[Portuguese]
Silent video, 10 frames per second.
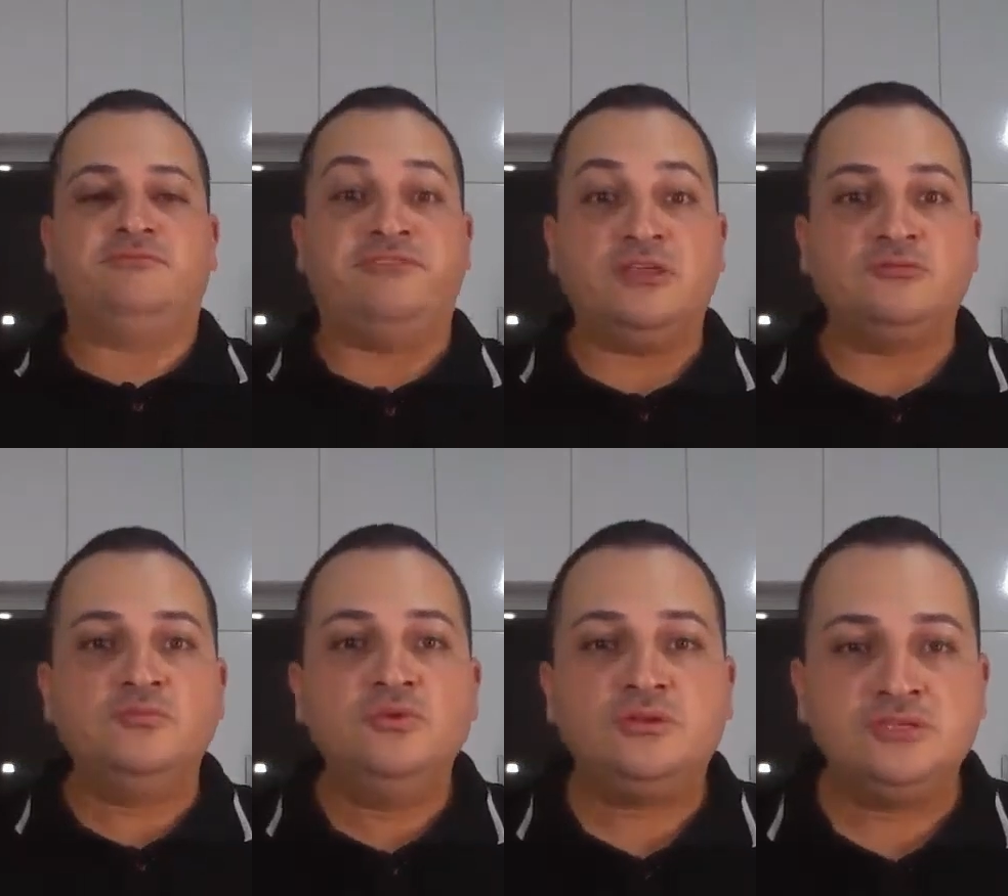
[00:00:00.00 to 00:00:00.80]
vendo
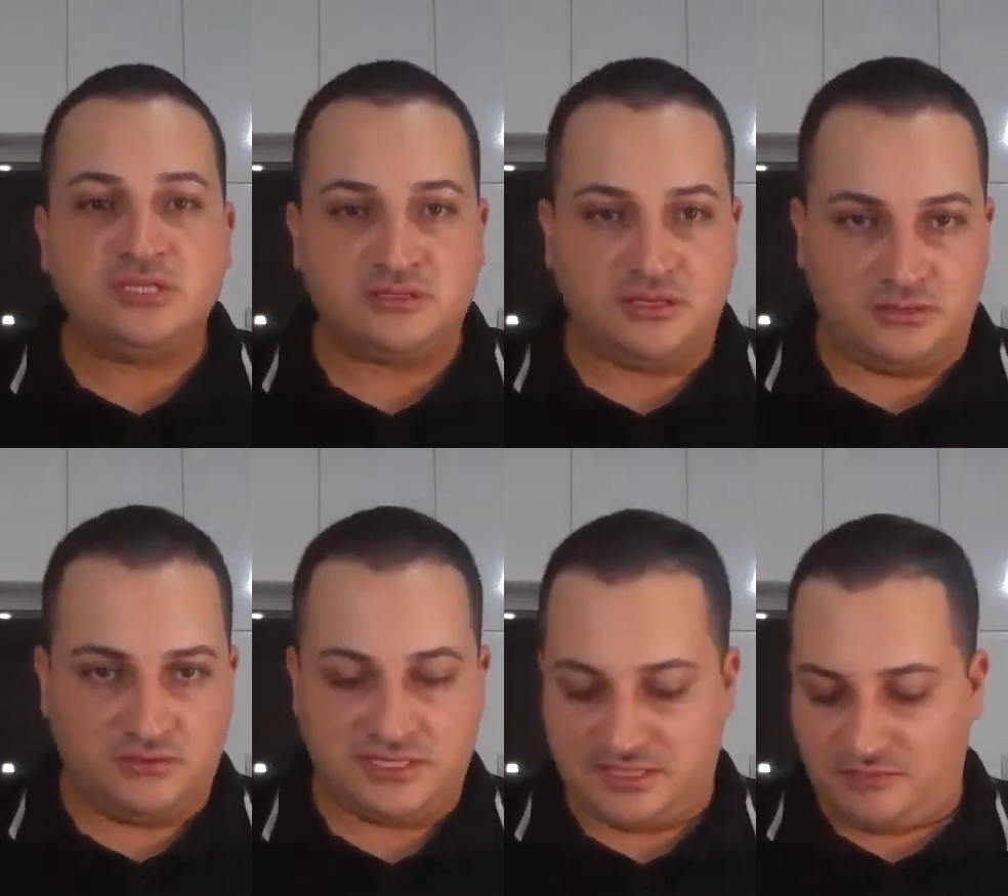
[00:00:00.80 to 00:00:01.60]
muito
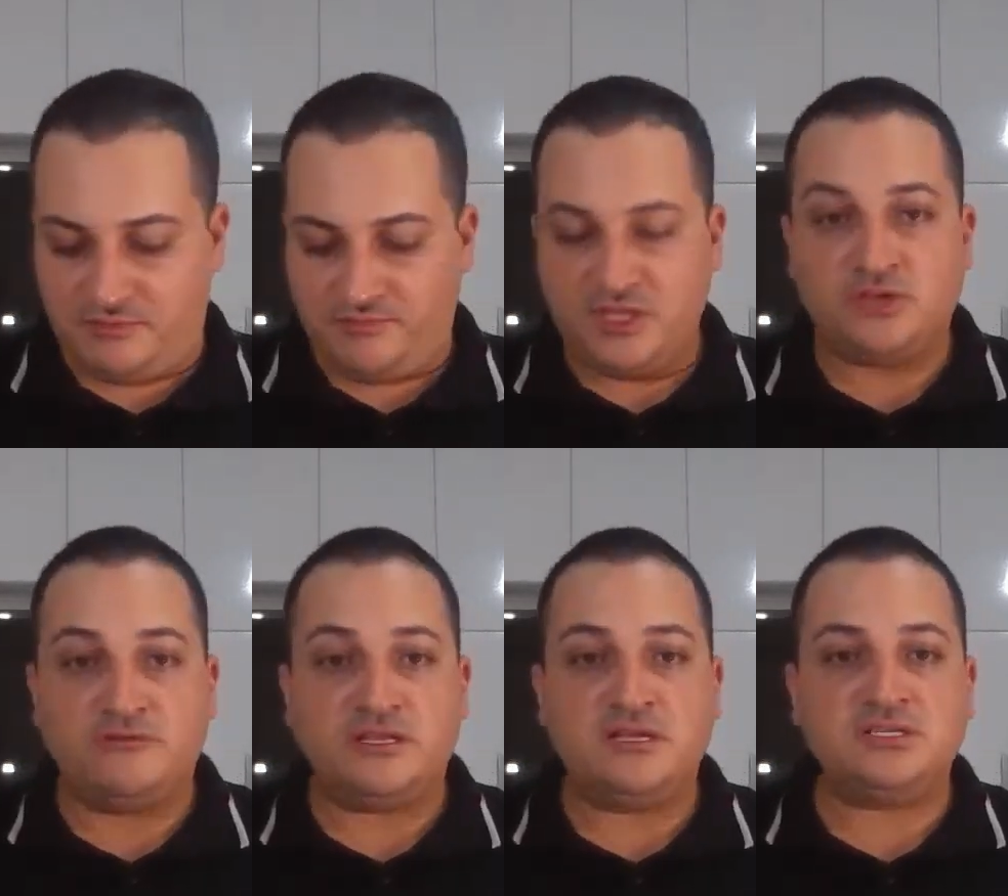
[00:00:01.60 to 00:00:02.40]
dianteiro, um exemplo. E
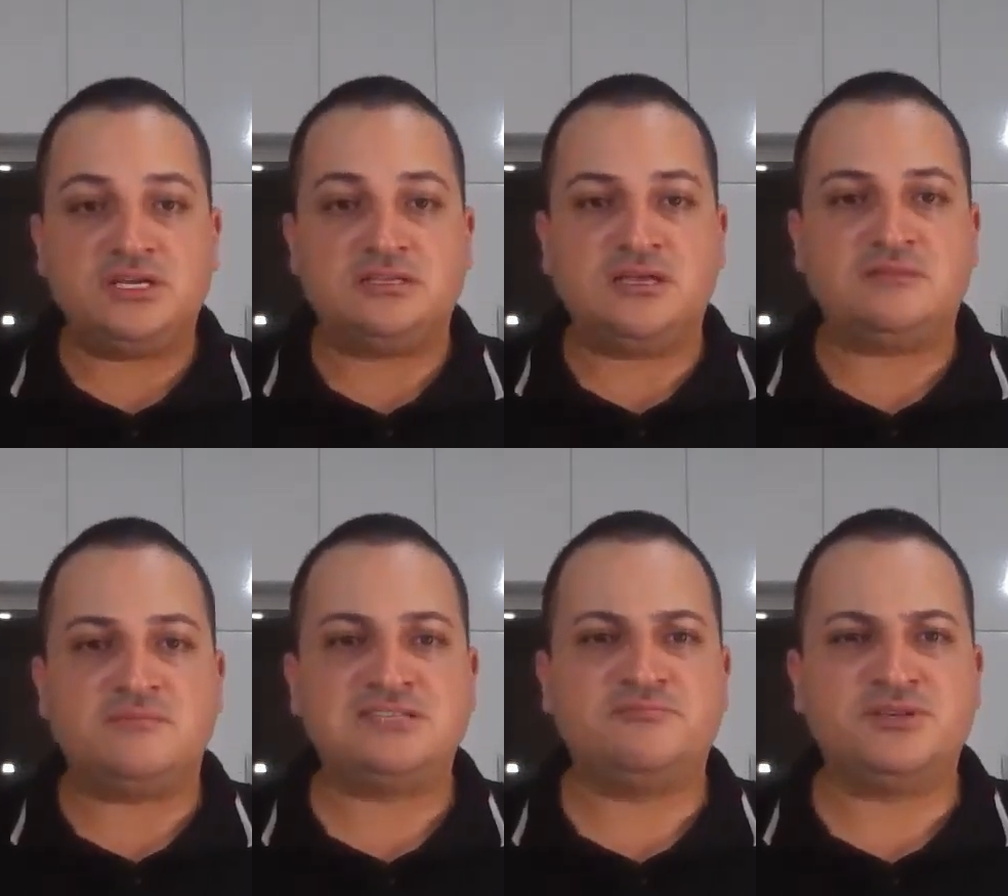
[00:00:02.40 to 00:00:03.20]
estou vendendo dianteiro,
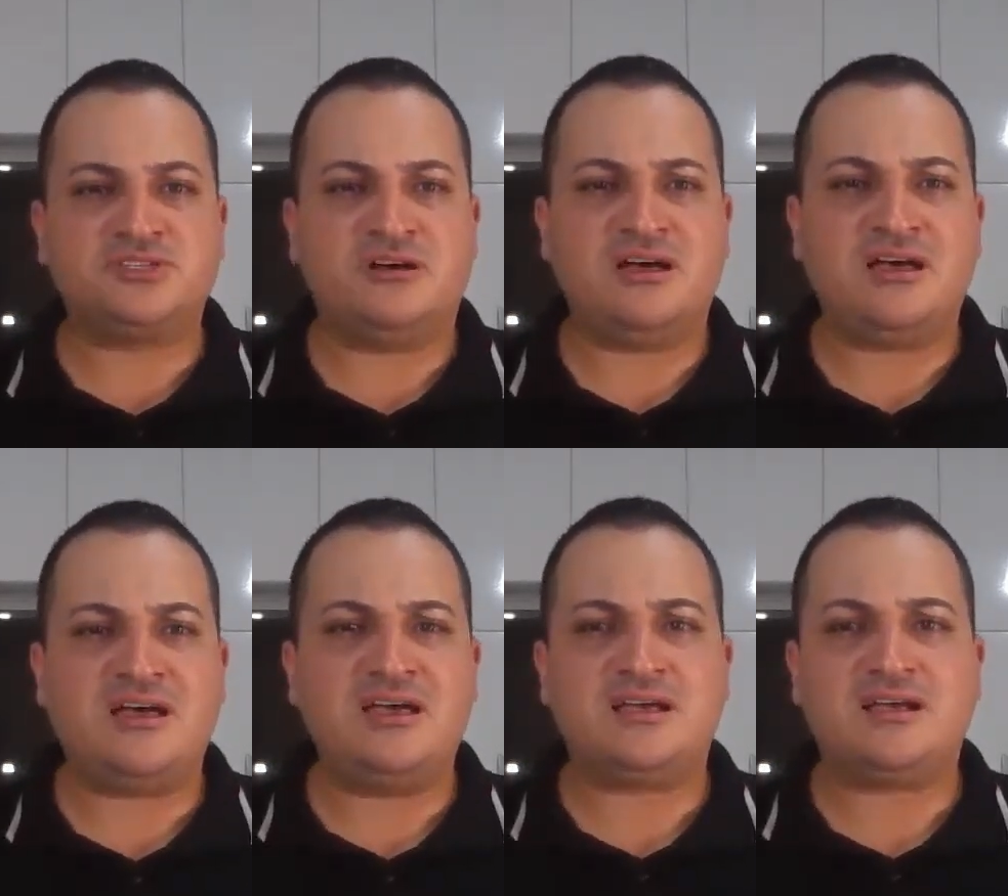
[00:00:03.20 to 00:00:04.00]
mas o pessoal,
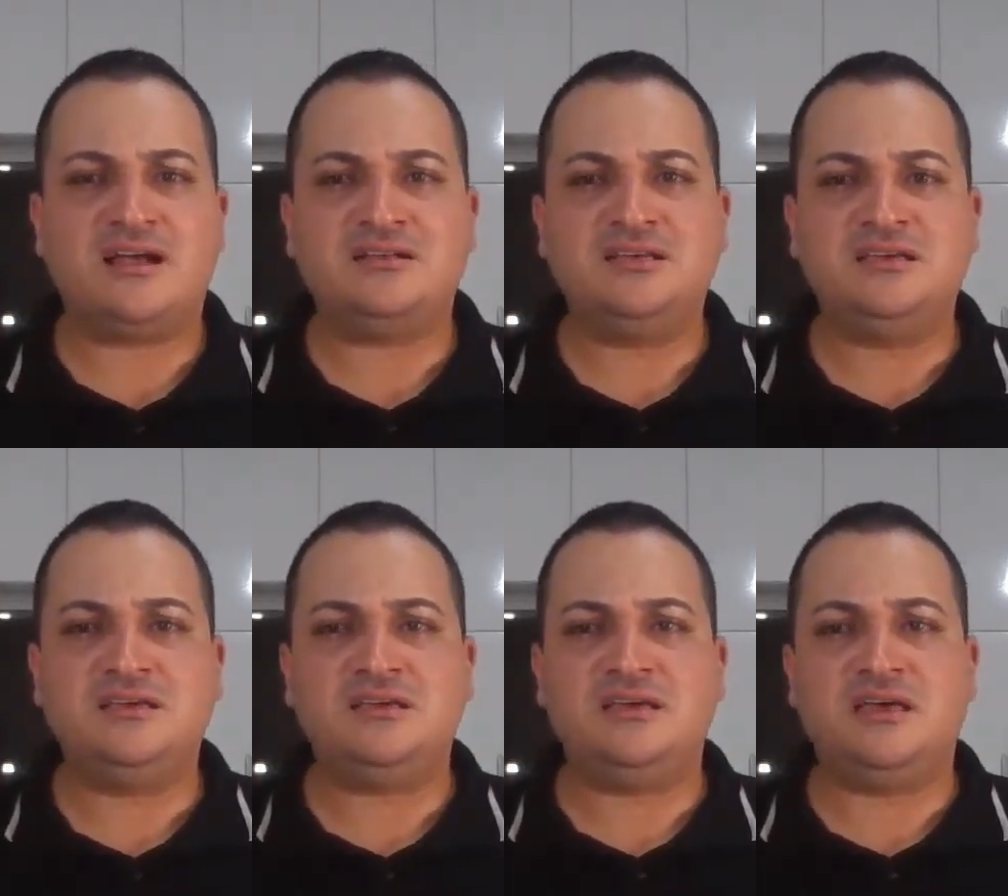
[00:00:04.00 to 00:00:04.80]
ah, é
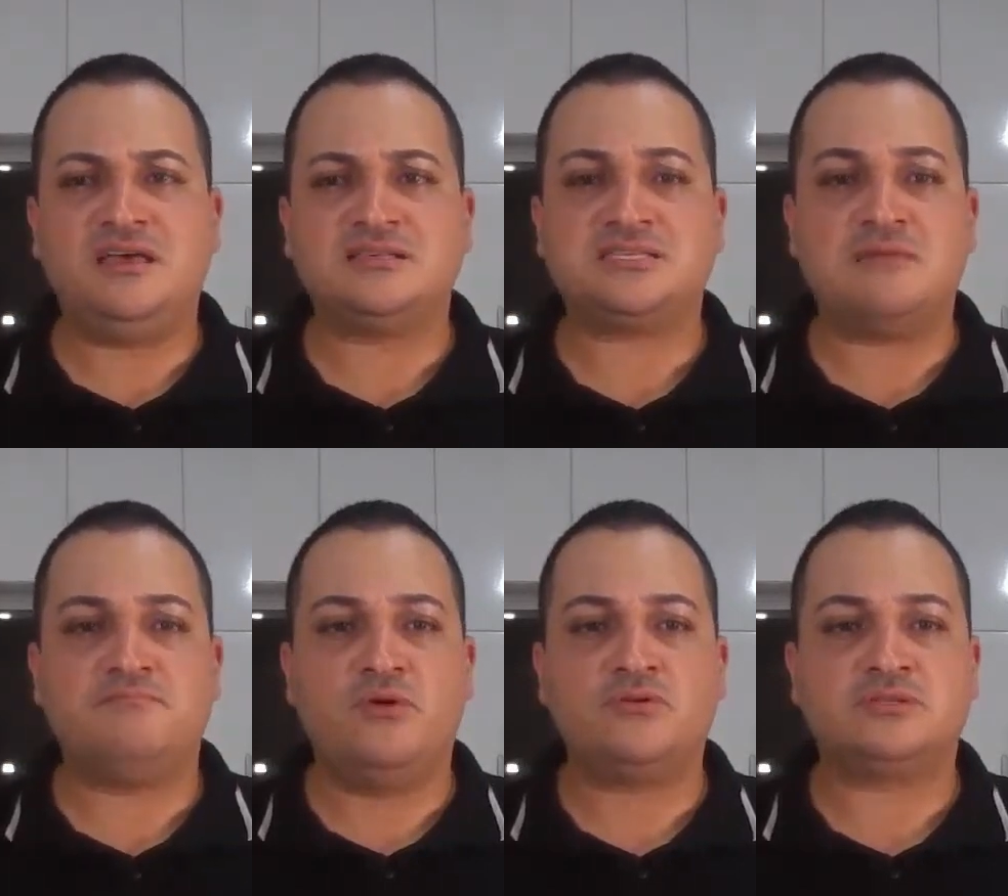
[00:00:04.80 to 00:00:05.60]
carne, é,
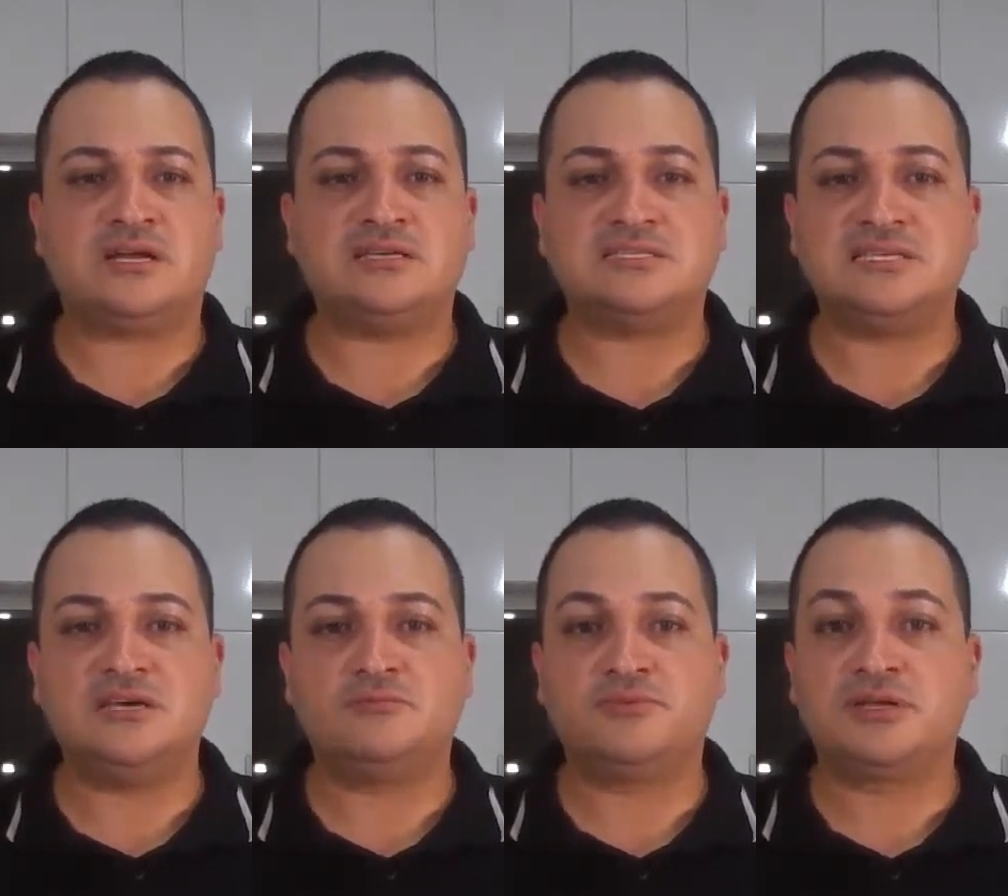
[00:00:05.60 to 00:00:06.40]
sai pouco
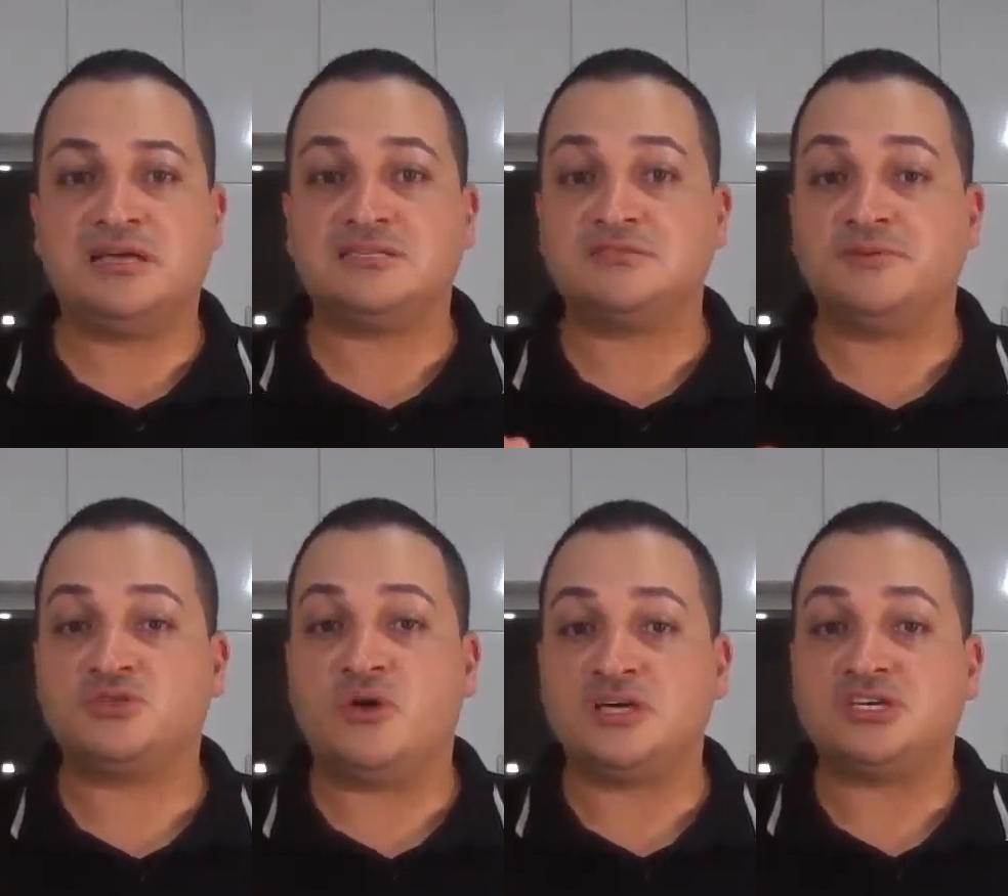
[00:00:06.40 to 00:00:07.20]
traseiro, porque às vezes o
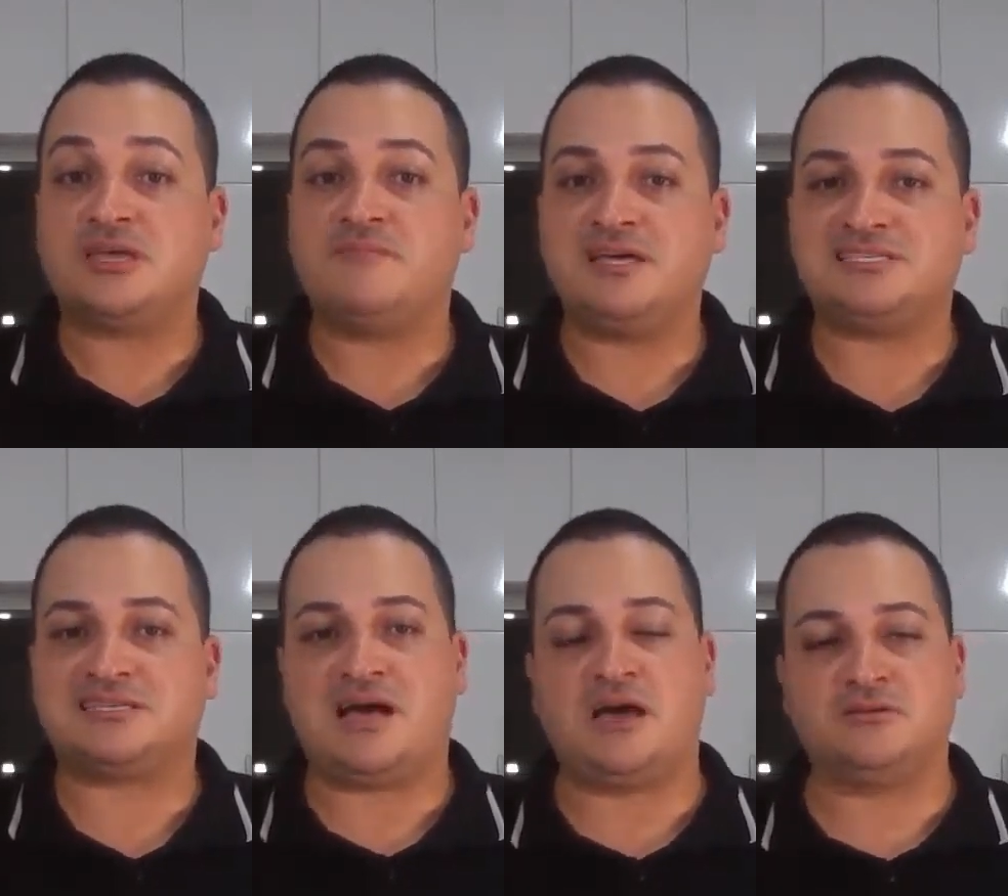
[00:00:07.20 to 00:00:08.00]
pessoal acha que é
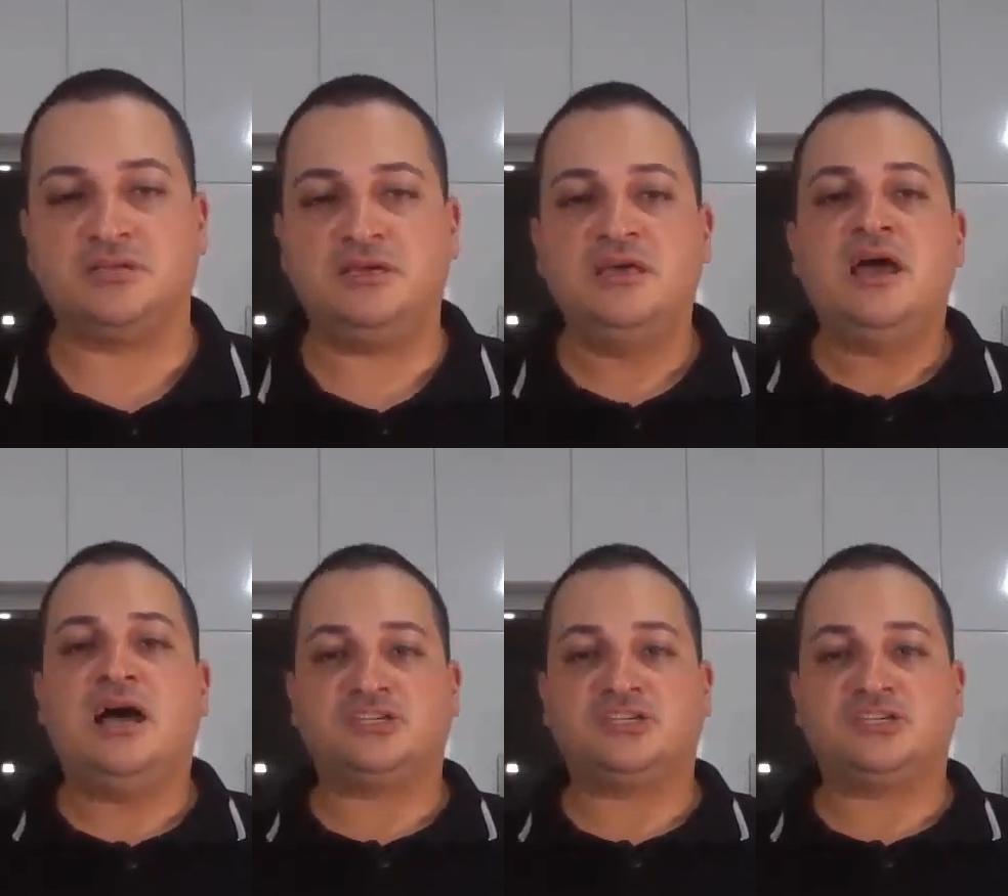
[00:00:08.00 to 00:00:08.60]
mais caro, né?